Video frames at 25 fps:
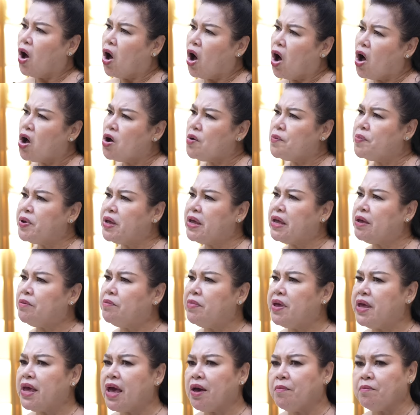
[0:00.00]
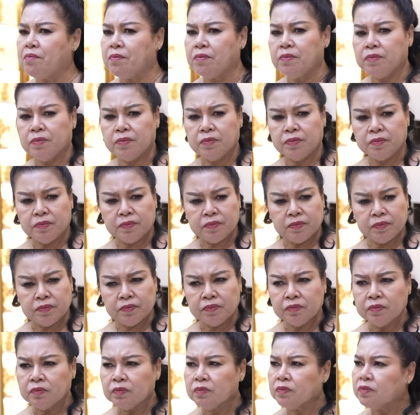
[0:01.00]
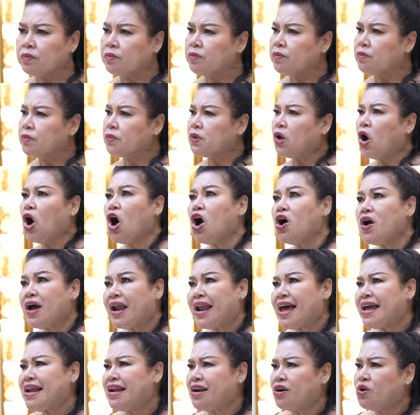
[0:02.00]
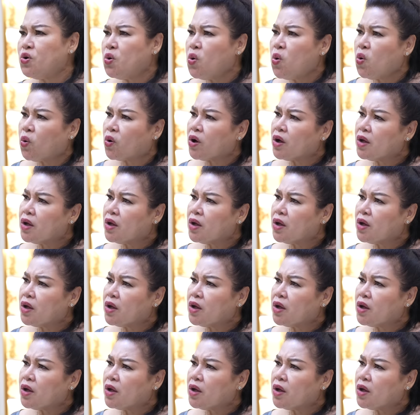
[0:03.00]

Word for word: ห้องพรีเมียม ห้องอะไรเหรอลูก